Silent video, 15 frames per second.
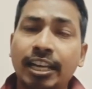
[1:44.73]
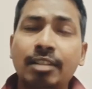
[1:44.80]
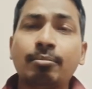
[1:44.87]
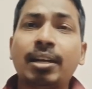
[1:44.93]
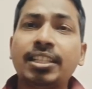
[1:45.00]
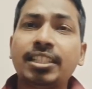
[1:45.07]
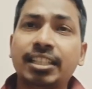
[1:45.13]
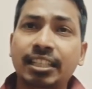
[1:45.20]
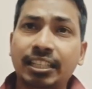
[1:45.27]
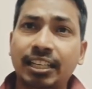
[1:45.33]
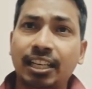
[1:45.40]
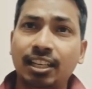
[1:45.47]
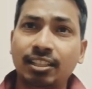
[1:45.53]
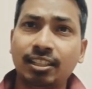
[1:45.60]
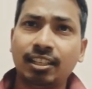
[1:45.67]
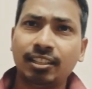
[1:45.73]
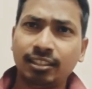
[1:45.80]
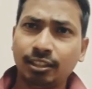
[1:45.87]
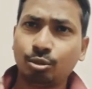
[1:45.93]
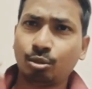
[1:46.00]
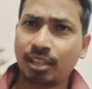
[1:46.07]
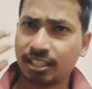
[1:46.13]
गेंदबाजी का निर्णय लिया
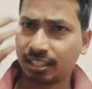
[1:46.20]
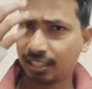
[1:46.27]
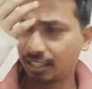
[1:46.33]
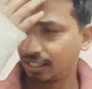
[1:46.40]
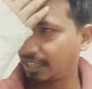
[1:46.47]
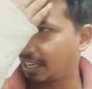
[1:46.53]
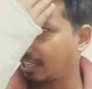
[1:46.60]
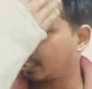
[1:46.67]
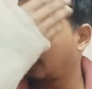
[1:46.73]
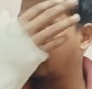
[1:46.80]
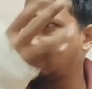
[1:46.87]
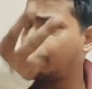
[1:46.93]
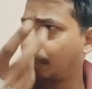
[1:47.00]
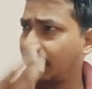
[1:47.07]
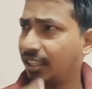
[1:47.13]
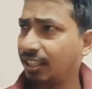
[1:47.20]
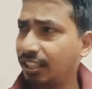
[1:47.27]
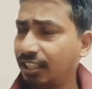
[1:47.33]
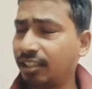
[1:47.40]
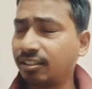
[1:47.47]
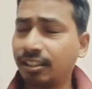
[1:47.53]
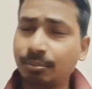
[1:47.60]
ये थोड़ा सा रहा कि
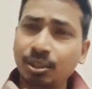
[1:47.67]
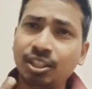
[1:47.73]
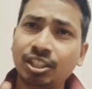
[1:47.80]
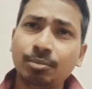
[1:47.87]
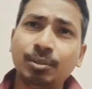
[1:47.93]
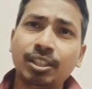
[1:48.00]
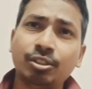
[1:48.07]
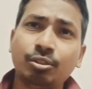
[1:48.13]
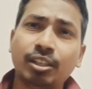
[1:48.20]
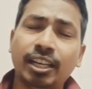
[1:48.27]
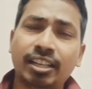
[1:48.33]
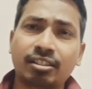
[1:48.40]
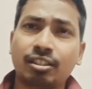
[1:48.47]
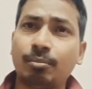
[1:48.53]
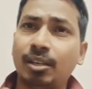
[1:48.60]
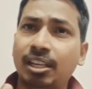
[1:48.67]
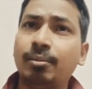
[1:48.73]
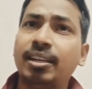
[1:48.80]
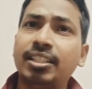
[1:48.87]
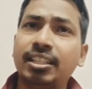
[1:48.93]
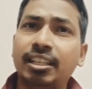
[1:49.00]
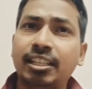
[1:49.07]
पहले सभी टीमें जो है अक्सर
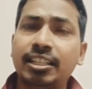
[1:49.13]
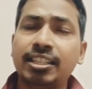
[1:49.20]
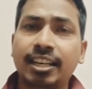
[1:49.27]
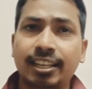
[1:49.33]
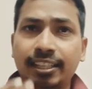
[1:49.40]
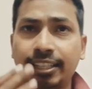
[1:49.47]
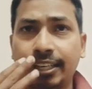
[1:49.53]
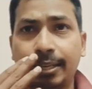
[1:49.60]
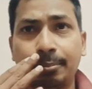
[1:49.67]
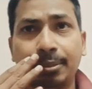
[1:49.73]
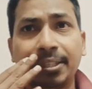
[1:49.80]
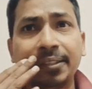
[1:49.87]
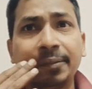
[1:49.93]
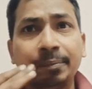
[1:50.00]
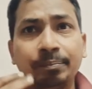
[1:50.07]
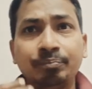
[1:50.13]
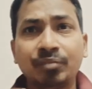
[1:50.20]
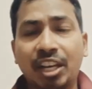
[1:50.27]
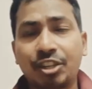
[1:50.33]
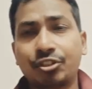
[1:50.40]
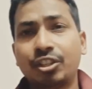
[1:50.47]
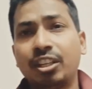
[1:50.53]
बल्लेबाजी के लिए जा रही हैं यहाँ पर
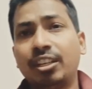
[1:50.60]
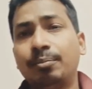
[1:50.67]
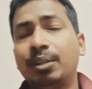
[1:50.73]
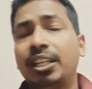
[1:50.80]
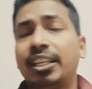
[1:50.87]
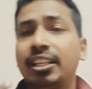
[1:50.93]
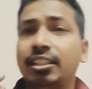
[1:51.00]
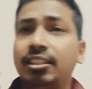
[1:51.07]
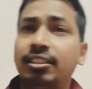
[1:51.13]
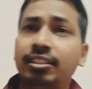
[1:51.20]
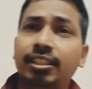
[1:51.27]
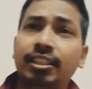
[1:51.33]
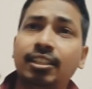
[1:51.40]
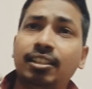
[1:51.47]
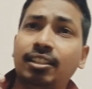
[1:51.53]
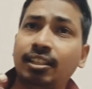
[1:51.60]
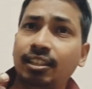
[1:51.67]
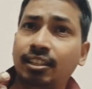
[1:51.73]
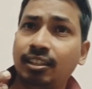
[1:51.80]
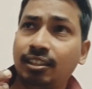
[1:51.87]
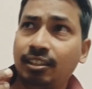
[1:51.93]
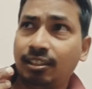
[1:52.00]
ऑस्ट्रेलिया में लेकिन ये
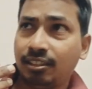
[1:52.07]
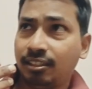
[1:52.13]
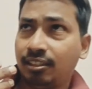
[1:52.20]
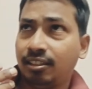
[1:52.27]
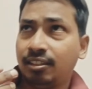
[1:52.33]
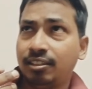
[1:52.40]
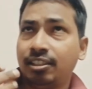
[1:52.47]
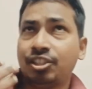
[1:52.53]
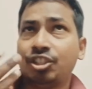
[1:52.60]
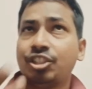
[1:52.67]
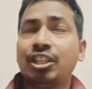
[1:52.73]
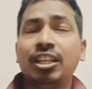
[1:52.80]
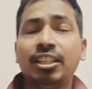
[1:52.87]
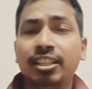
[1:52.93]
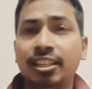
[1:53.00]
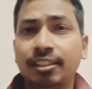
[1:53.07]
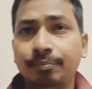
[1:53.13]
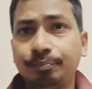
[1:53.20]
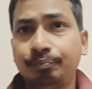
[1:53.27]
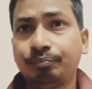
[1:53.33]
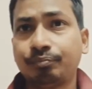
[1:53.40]
डिसीजन लिया